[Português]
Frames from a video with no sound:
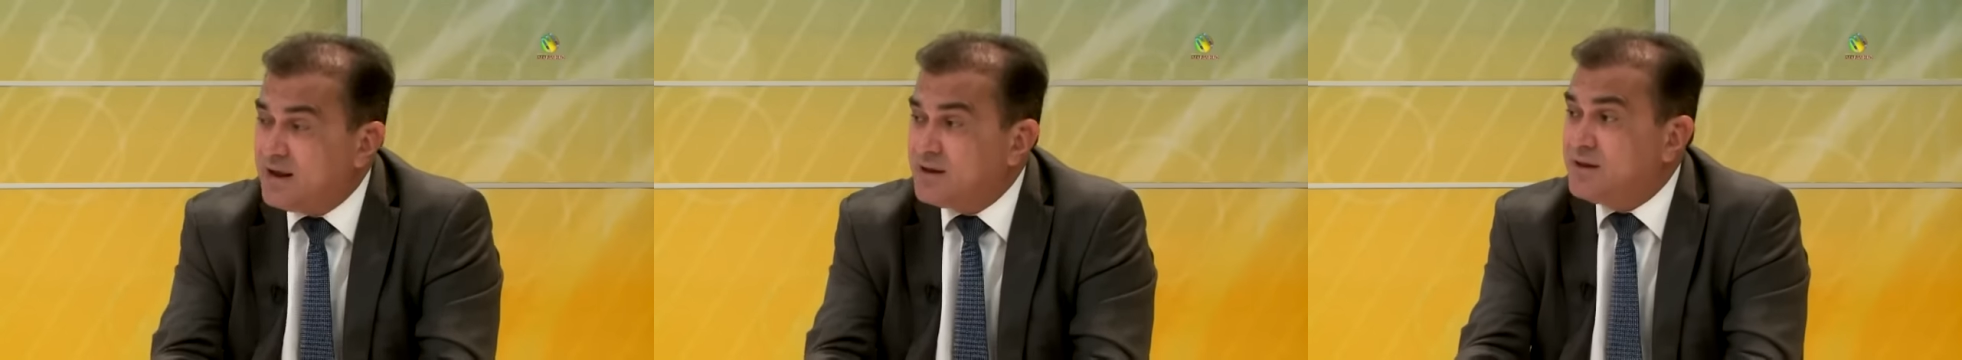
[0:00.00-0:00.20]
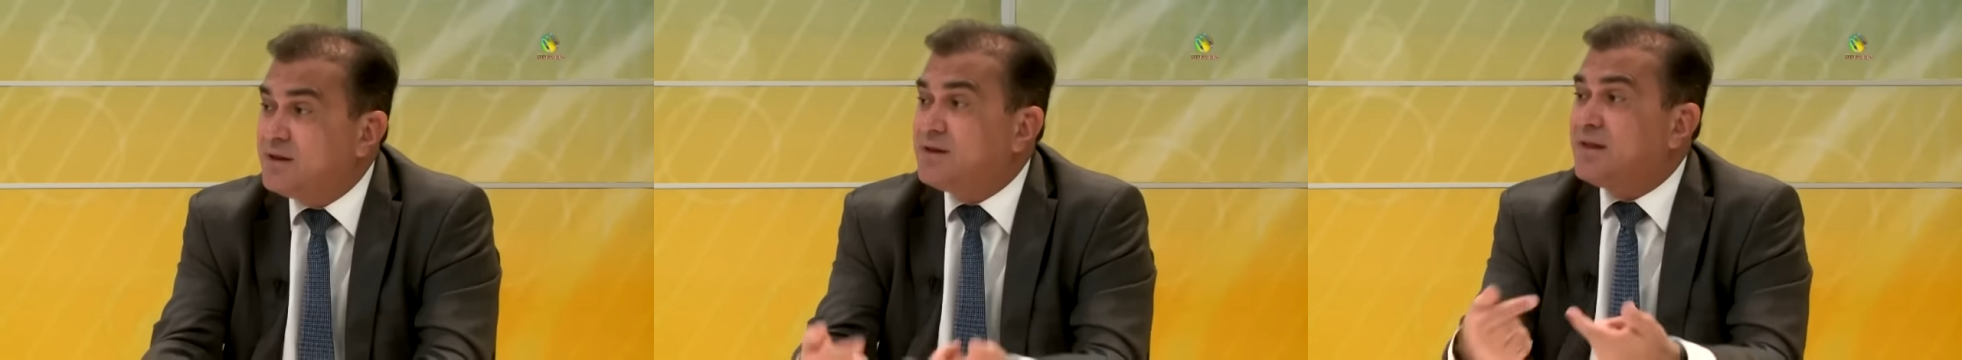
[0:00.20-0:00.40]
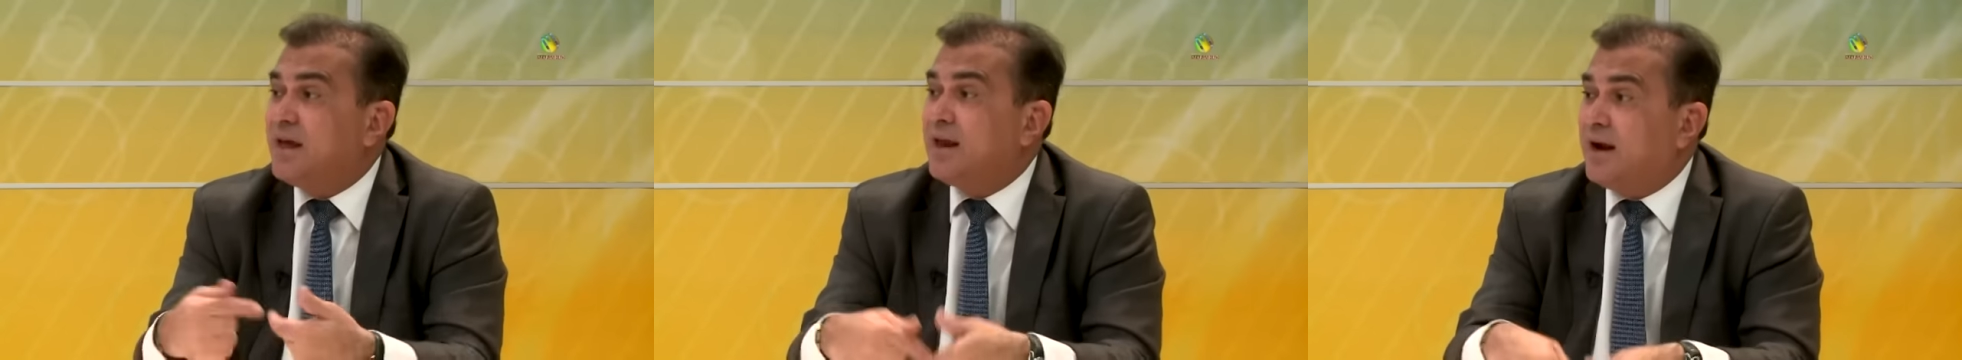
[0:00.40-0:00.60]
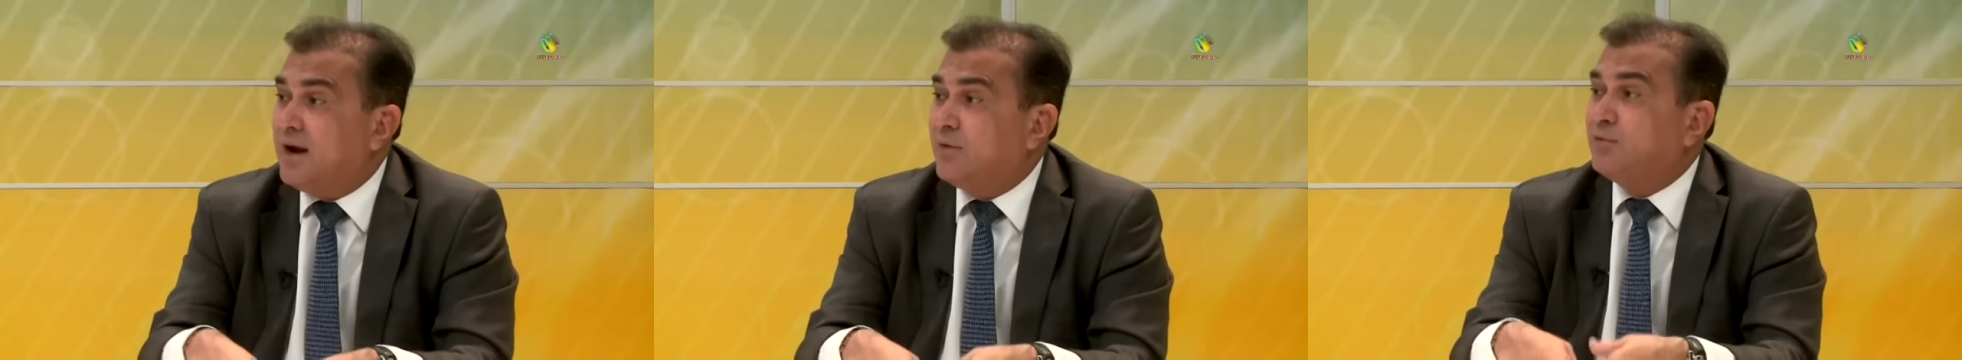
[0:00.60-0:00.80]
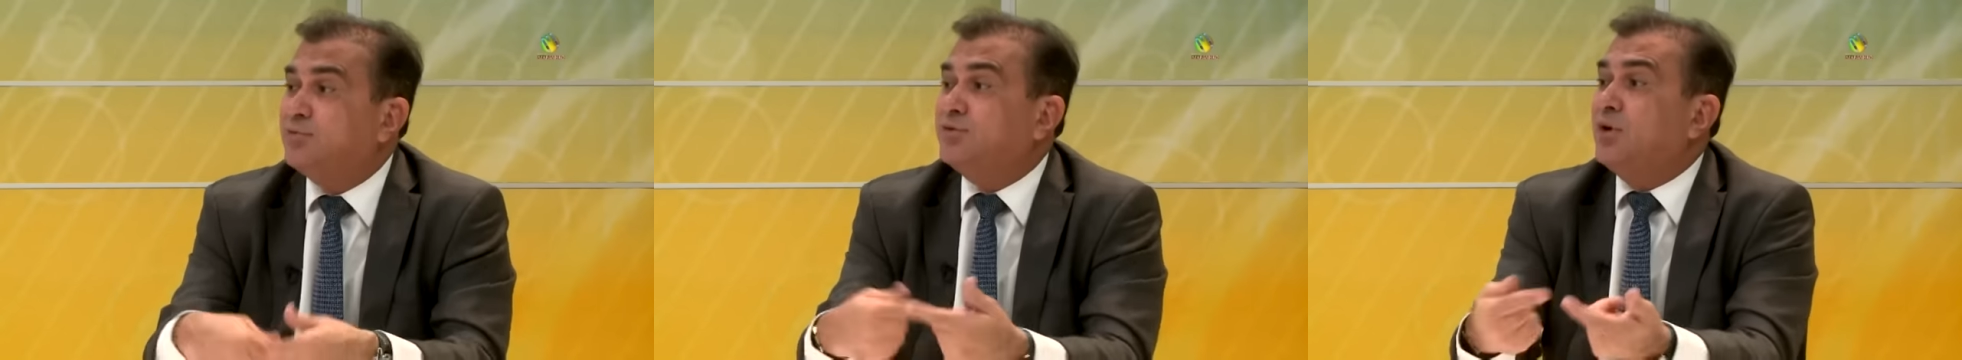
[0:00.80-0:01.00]
se será
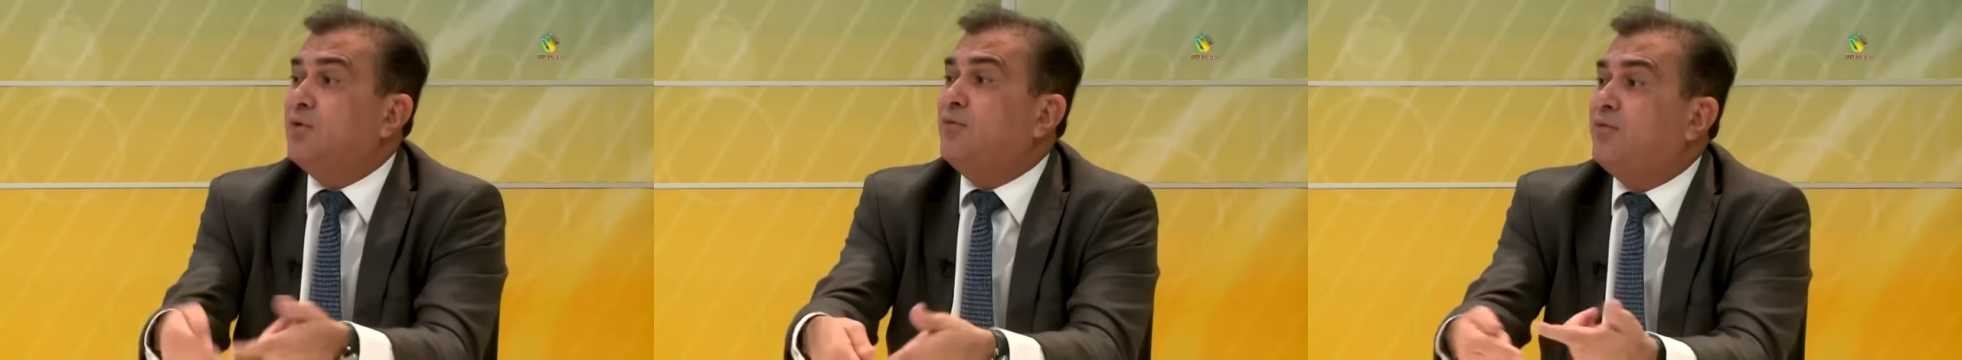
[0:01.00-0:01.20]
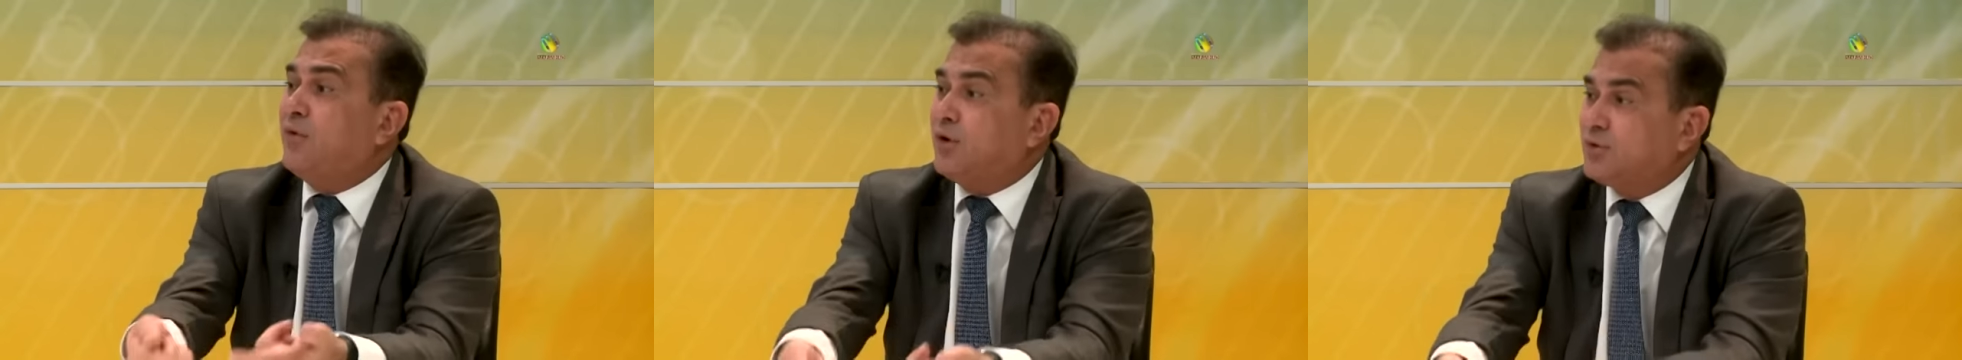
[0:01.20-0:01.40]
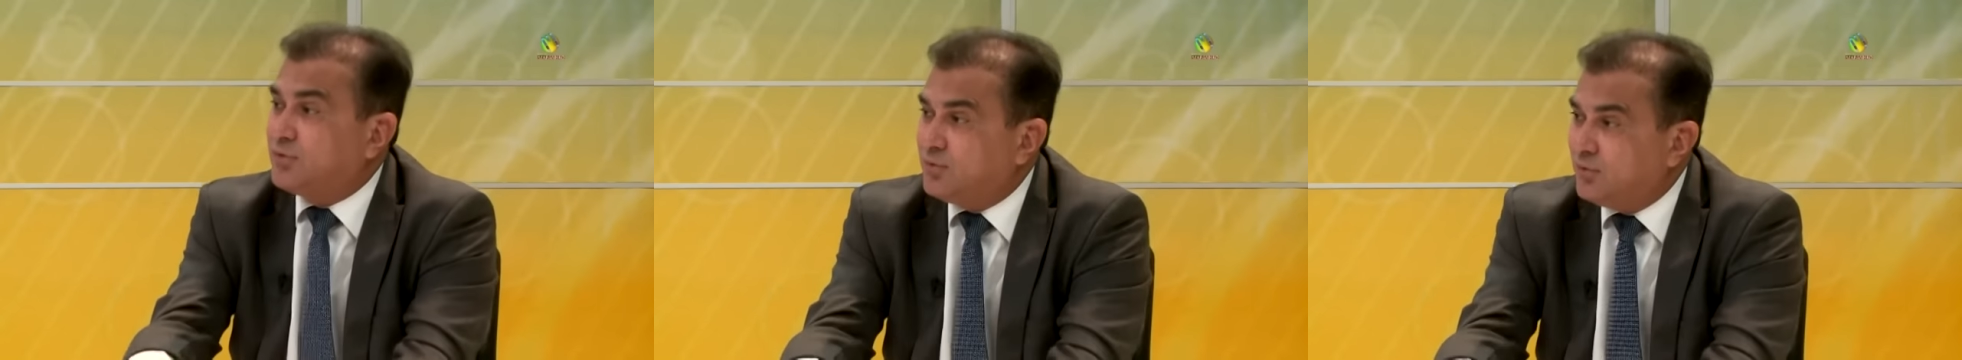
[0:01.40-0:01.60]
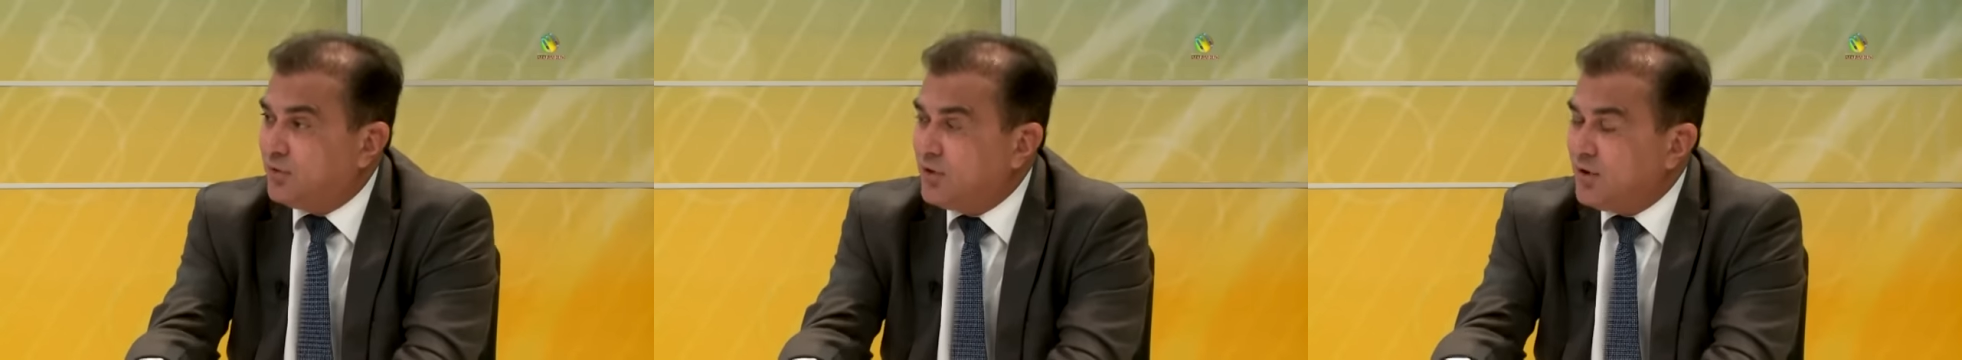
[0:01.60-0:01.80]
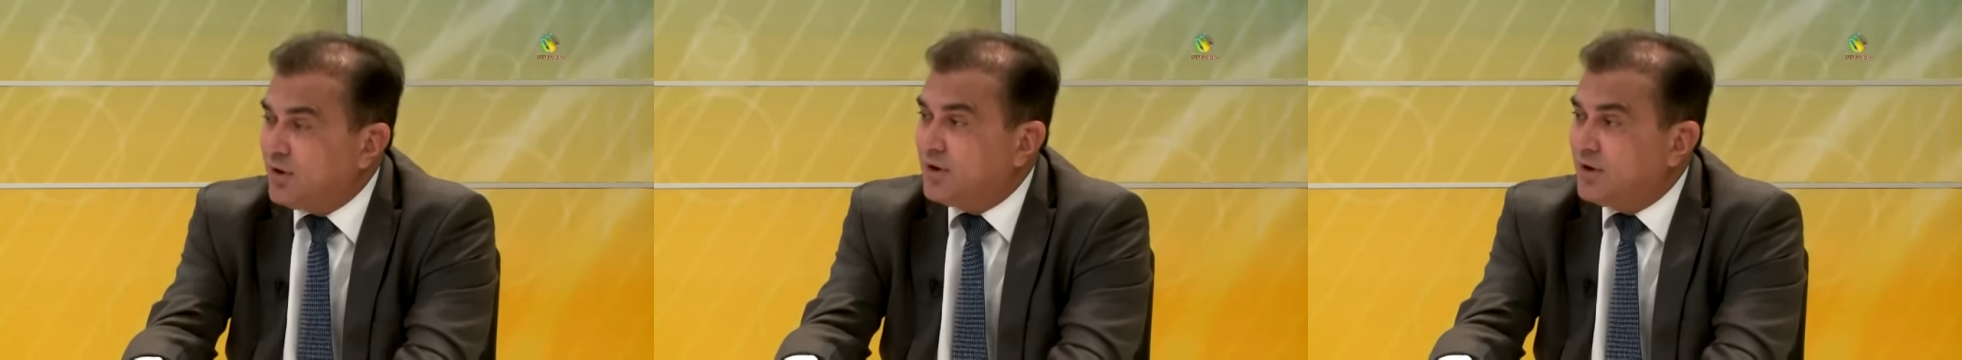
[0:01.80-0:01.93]
será o seu voto